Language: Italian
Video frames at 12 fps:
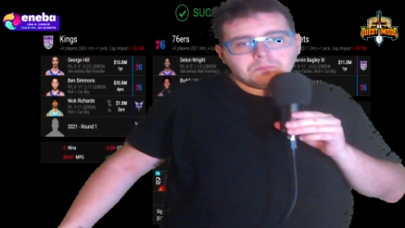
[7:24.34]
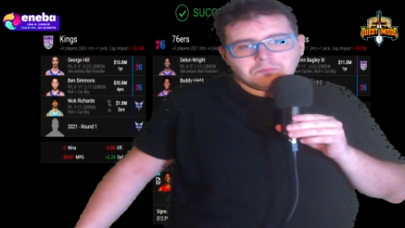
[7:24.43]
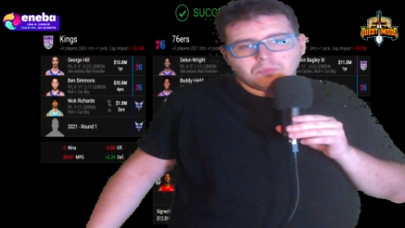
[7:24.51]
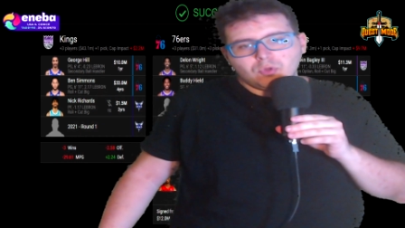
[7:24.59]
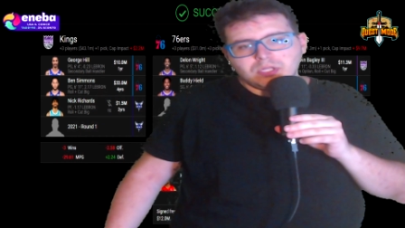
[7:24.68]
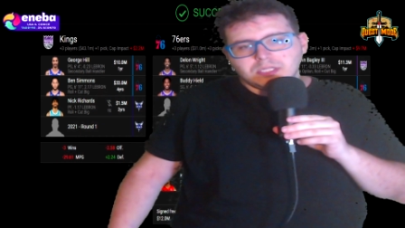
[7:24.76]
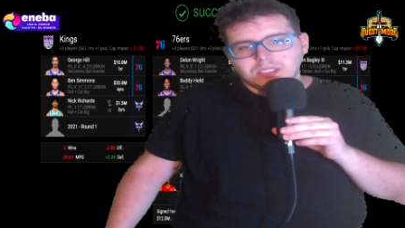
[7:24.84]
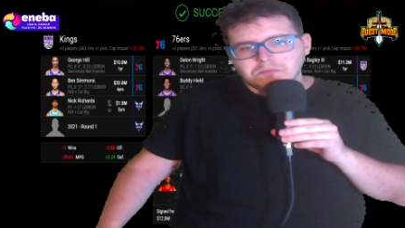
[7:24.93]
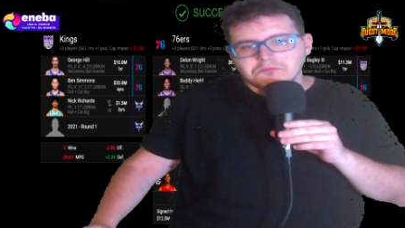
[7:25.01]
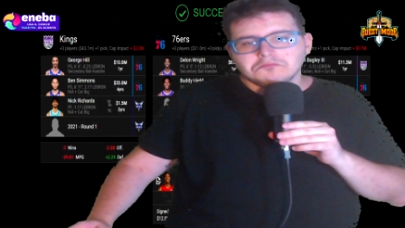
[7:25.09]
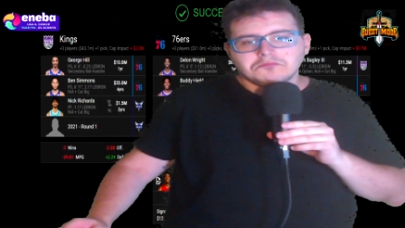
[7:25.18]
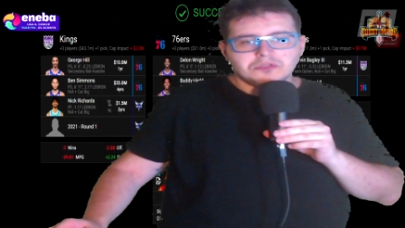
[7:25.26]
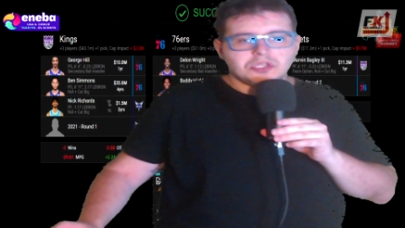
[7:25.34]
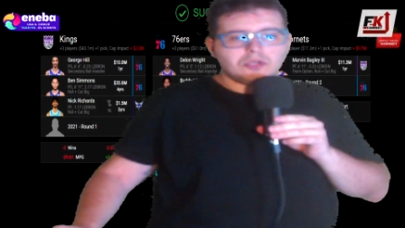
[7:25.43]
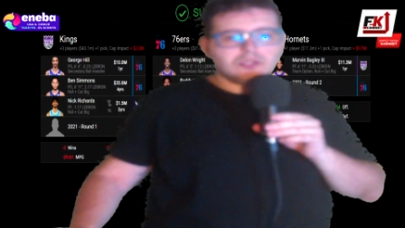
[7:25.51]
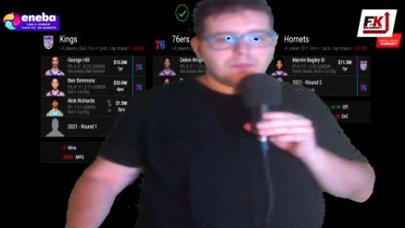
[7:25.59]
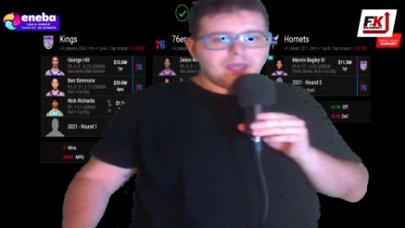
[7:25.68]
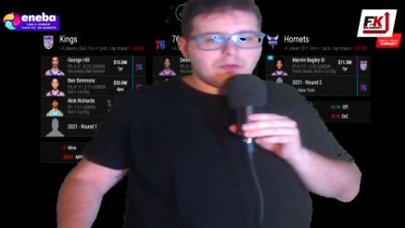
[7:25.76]
Quindi, secondo
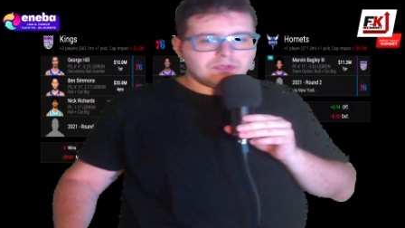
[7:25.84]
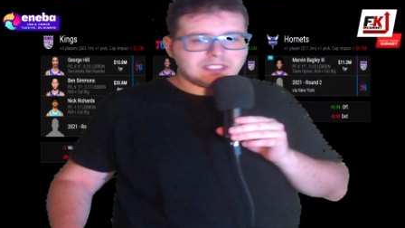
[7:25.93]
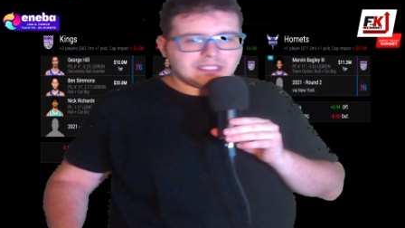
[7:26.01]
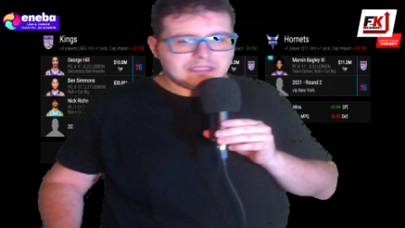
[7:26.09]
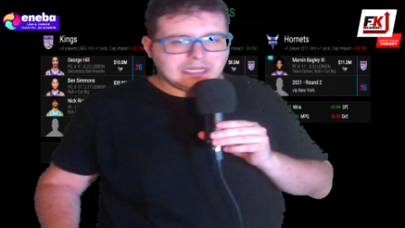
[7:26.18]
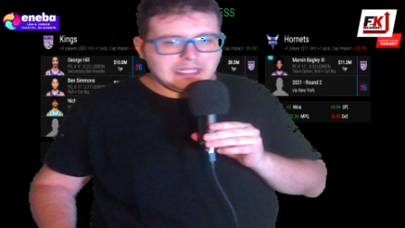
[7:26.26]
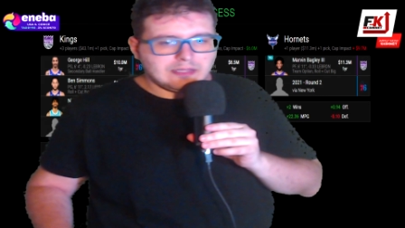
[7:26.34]
me questa trade